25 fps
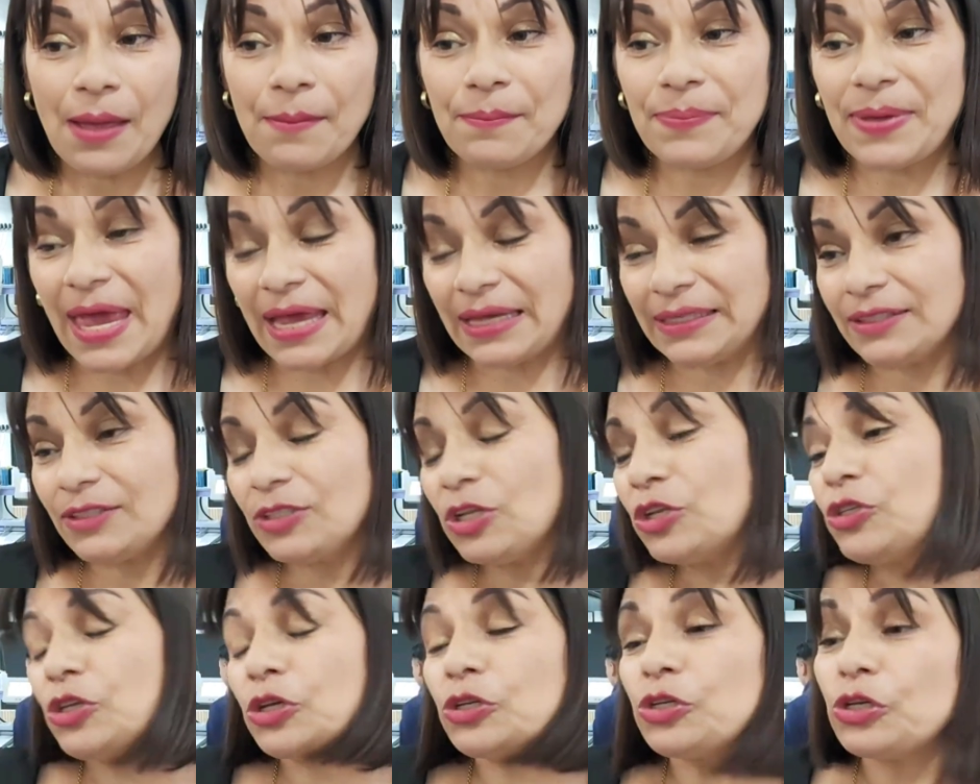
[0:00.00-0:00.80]
Bien,
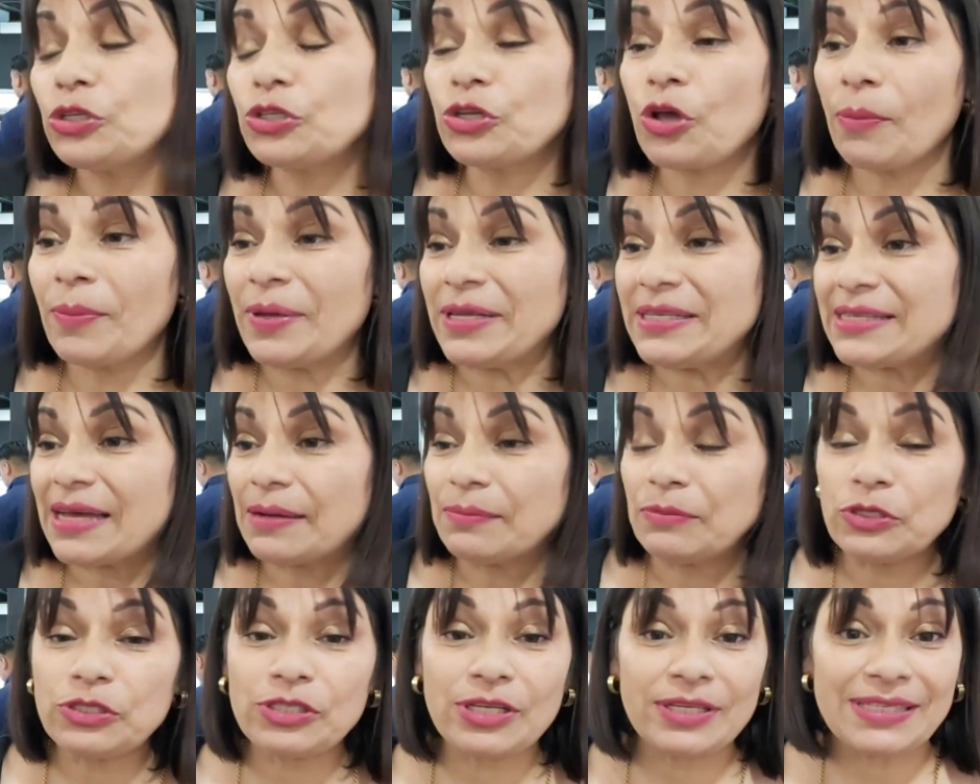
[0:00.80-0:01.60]
nosotros
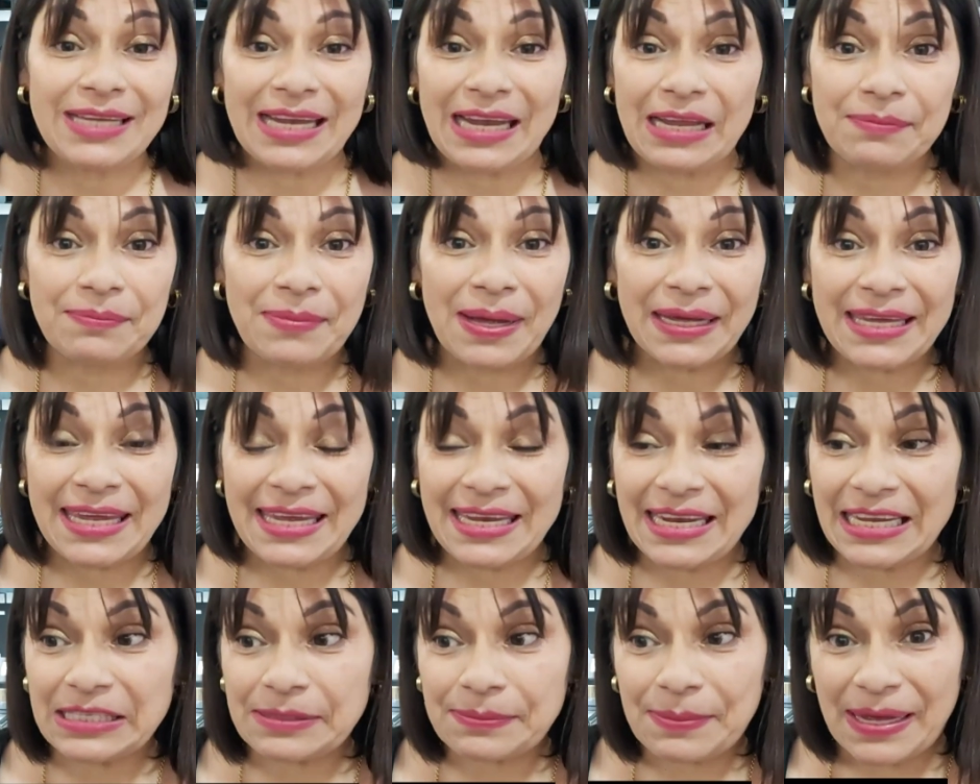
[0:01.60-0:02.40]
comenzamos desde las
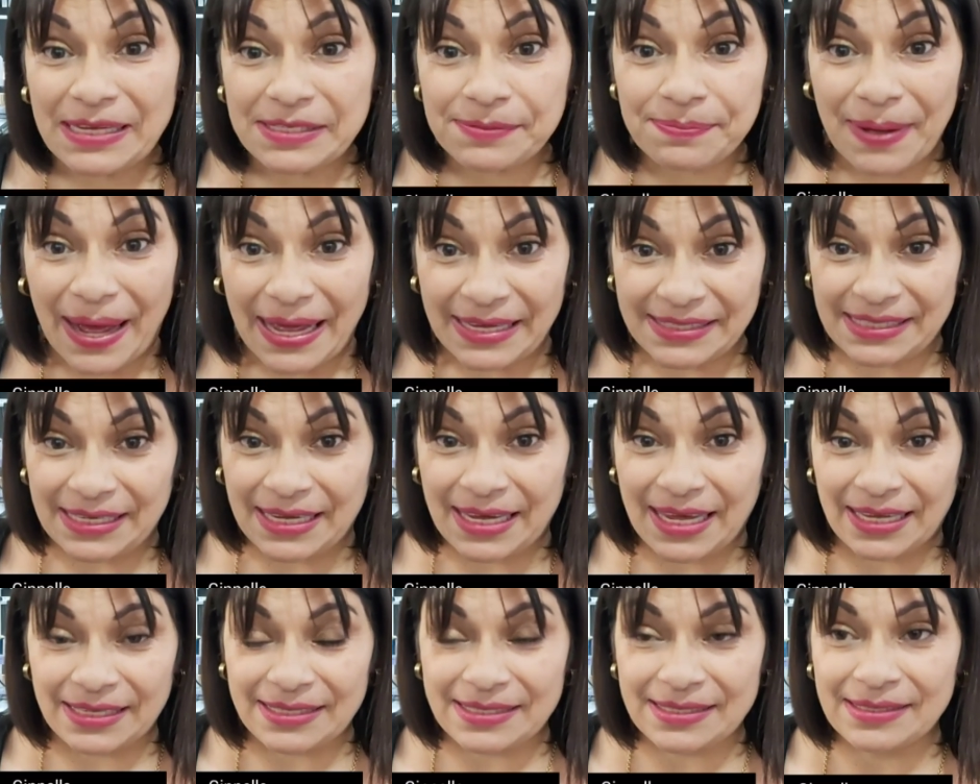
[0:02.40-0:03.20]
máquinas más
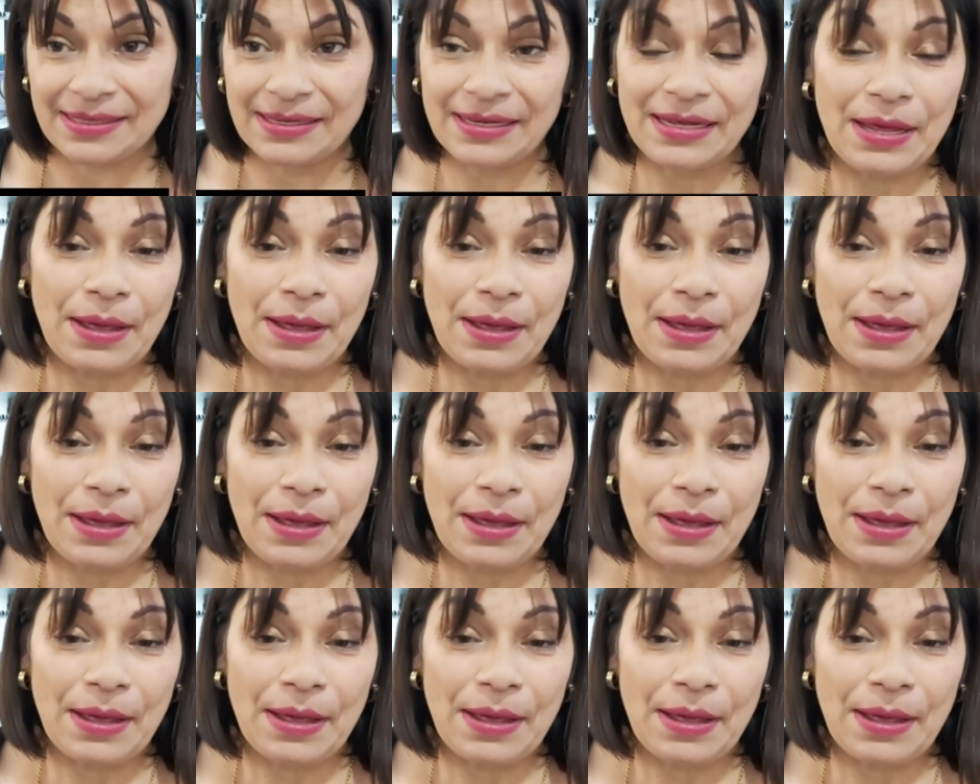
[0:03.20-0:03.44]
básicas,